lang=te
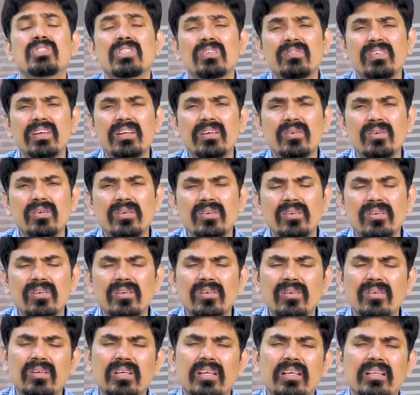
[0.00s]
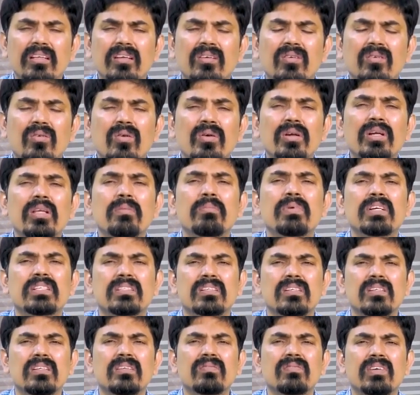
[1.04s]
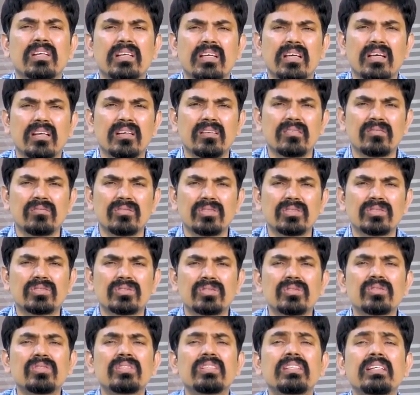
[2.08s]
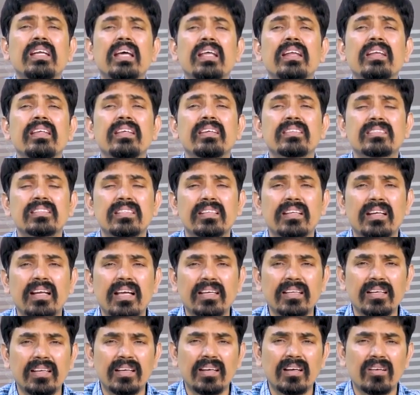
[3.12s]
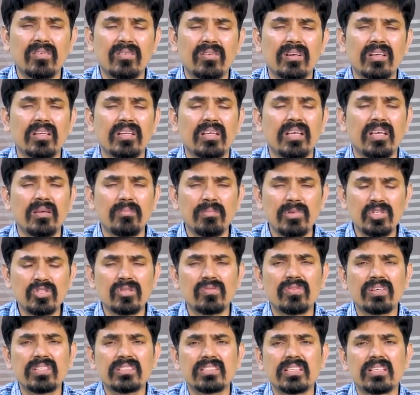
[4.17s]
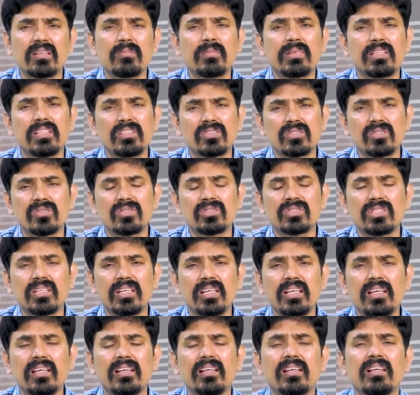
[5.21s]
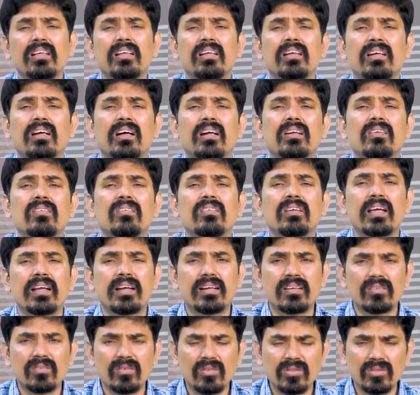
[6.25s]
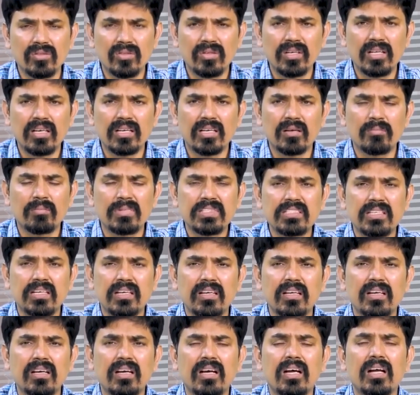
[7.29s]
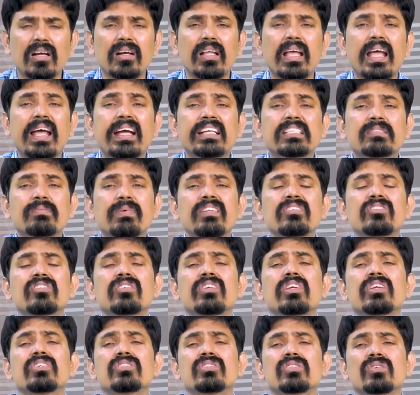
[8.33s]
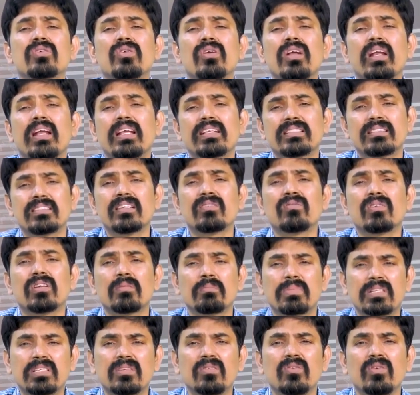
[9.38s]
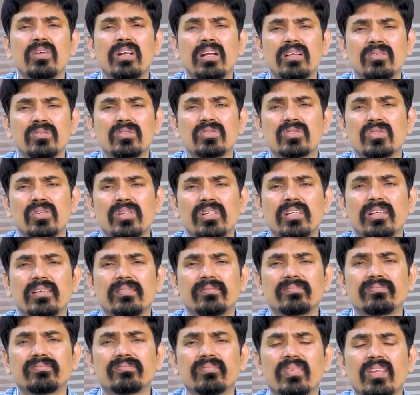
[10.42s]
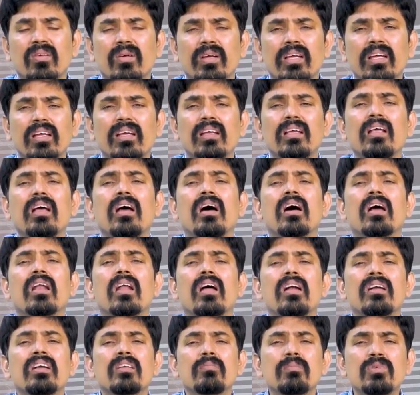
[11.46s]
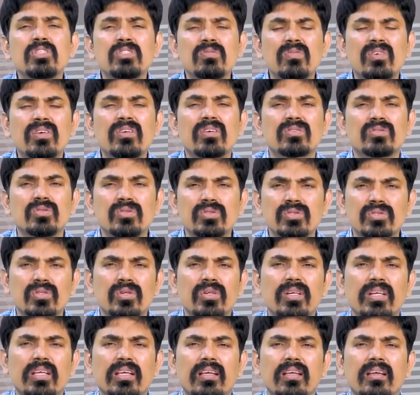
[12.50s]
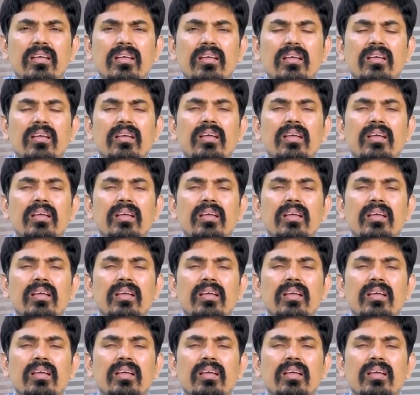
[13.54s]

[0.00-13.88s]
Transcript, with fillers: మ్యూచువల్ ఫండ్ రూట్లో ఏదో ట్వంటీ పర్సెంట్ ప్రయాణం వస్తూ టెన్ ఇయర్స్ ట్రాక్ రికార్డ్ ఉన్న ఏ మ్యూచువల్ ఫండ్స్ అయినా మీరు తీసుకోవచ్చండి అండ్ డైరెక్ట్ గ్రోత్ ఉండాలి కంపల్సరీగా అండ్ ఎక్స్పెన్స్ రేషియో లెస్ దెన్ వన్ పర్సెంట్ ఉండేలా చూసుకోండి ఓకే అలాంటి మ్యూచువల్ ఫండ్ ఒక చూసుకొని